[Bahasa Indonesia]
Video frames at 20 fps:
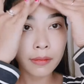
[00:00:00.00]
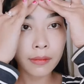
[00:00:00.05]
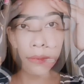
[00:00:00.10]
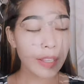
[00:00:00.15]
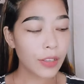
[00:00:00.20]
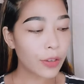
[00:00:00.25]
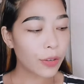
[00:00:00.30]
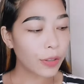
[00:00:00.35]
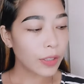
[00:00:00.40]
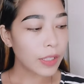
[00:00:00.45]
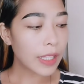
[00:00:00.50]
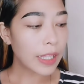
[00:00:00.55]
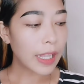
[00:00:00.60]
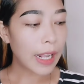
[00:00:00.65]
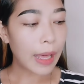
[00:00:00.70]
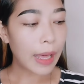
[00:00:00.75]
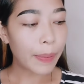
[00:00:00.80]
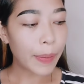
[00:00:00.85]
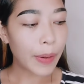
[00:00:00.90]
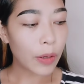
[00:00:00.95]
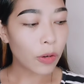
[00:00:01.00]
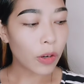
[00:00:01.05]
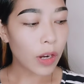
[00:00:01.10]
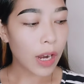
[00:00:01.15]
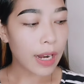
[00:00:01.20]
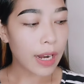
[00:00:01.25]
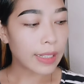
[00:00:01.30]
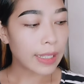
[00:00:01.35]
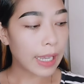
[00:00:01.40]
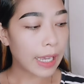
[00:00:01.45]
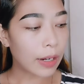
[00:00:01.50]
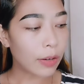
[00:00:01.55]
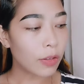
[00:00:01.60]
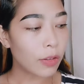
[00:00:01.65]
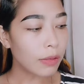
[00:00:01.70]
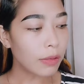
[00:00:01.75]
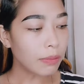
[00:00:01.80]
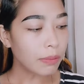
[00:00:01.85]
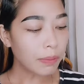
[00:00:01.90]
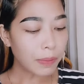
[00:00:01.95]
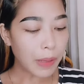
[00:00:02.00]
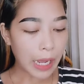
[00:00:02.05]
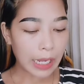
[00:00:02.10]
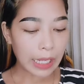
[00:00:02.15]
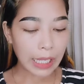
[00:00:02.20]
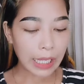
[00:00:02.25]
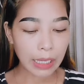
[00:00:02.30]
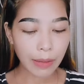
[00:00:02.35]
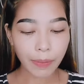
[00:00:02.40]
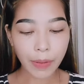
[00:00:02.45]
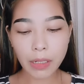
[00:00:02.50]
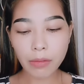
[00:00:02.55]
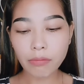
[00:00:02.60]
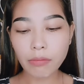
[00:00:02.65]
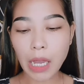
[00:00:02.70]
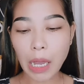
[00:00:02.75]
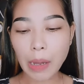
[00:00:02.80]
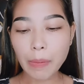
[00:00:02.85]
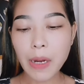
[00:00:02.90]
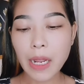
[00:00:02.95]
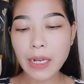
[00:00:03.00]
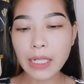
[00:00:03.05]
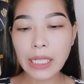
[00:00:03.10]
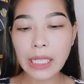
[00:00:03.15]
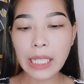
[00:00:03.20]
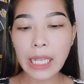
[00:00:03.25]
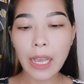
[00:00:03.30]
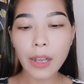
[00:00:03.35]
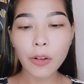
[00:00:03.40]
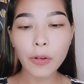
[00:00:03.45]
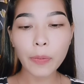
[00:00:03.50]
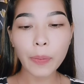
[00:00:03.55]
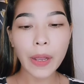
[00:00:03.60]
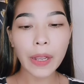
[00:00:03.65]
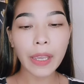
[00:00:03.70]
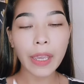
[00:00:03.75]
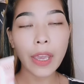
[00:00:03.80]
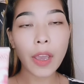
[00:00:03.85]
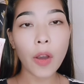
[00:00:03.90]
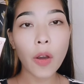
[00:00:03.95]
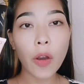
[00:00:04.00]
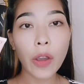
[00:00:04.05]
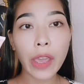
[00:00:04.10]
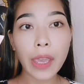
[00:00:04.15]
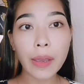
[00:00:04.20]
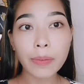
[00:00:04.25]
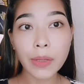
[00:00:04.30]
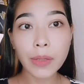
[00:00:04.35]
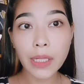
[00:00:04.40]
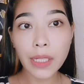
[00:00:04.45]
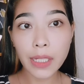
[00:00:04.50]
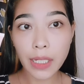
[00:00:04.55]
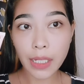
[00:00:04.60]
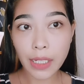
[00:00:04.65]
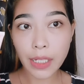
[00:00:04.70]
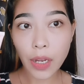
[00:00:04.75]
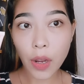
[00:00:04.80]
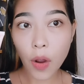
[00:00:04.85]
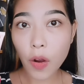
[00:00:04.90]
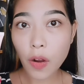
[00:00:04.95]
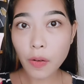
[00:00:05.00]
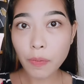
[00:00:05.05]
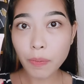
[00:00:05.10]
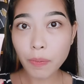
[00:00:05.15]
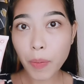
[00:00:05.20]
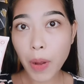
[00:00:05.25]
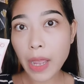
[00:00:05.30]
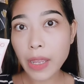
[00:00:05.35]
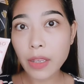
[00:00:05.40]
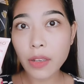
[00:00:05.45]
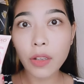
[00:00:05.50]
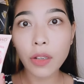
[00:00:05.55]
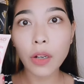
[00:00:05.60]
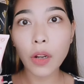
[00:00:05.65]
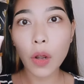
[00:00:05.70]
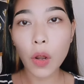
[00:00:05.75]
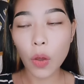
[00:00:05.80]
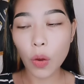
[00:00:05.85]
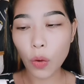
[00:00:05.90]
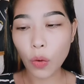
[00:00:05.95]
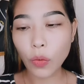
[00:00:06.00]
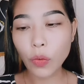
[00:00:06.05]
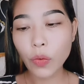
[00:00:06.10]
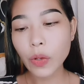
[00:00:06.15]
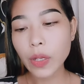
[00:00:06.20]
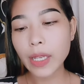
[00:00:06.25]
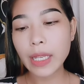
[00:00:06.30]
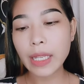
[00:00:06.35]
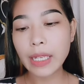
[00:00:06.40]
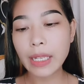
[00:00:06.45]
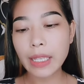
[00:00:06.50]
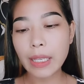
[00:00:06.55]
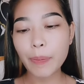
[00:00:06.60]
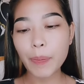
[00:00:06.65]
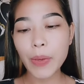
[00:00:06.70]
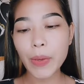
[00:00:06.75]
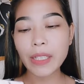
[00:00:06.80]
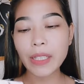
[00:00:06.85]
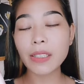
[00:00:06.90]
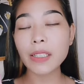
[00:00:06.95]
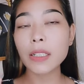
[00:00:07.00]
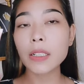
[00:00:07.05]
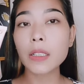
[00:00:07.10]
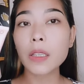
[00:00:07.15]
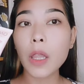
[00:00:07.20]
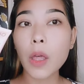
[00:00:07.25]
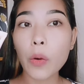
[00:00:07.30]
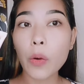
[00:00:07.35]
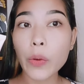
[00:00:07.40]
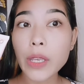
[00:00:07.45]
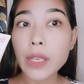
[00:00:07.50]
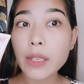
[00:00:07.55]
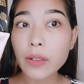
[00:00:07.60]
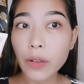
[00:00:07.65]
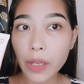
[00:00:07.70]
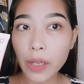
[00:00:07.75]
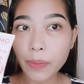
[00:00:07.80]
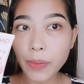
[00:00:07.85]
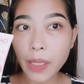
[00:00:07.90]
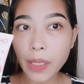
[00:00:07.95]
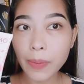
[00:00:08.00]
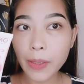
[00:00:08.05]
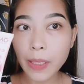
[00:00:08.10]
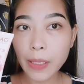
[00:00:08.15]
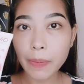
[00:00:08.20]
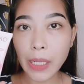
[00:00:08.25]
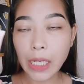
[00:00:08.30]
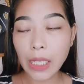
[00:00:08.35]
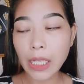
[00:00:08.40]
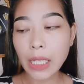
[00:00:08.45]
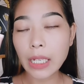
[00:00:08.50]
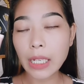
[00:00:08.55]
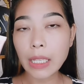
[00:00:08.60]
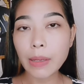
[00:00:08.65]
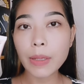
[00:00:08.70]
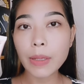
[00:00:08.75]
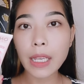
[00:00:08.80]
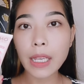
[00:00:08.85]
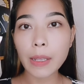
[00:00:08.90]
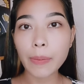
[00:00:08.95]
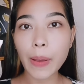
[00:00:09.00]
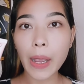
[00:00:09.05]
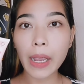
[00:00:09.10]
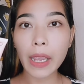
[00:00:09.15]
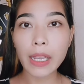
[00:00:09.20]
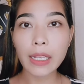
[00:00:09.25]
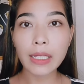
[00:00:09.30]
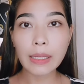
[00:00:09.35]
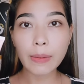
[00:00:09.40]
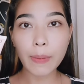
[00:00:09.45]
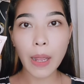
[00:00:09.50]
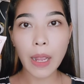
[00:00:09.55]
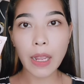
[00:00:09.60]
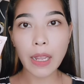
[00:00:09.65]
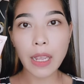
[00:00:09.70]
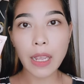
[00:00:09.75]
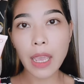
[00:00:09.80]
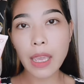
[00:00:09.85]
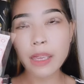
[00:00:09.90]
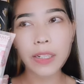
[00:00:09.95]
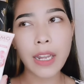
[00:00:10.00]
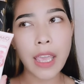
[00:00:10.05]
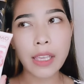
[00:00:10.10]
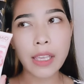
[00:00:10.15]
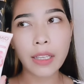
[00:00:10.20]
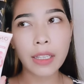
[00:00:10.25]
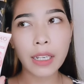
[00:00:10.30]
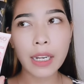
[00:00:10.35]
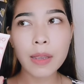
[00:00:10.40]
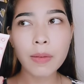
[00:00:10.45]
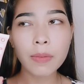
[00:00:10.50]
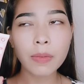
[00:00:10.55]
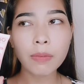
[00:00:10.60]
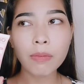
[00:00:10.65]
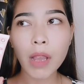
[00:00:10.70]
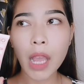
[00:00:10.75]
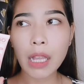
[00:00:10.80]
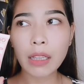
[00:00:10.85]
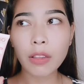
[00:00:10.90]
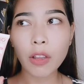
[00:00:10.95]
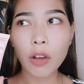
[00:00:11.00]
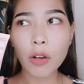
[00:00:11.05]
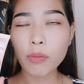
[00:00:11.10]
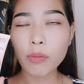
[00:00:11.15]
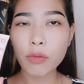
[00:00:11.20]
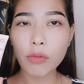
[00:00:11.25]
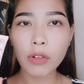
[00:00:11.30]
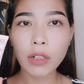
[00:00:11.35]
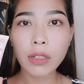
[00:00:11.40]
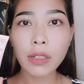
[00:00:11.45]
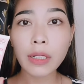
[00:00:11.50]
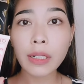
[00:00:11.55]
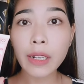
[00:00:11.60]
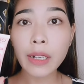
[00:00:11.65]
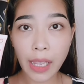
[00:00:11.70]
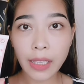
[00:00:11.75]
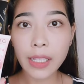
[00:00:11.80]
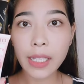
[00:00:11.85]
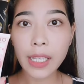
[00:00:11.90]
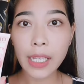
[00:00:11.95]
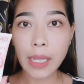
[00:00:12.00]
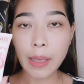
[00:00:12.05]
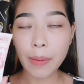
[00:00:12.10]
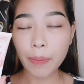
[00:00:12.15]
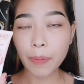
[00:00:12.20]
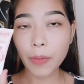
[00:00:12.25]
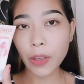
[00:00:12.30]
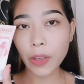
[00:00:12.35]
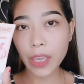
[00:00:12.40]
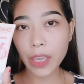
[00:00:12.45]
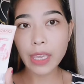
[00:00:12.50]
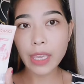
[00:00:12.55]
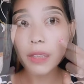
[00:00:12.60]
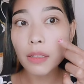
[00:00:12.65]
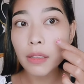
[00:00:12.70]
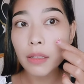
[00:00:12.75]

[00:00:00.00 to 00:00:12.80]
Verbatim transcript: lanjut setelah penggunaan serum pakai pelembab dan di sini aku pakai OMG Oh My Glow ini peach glowing cream teman-teman ini bisa dipakai sebagai day cream ataupun night cream oke okay?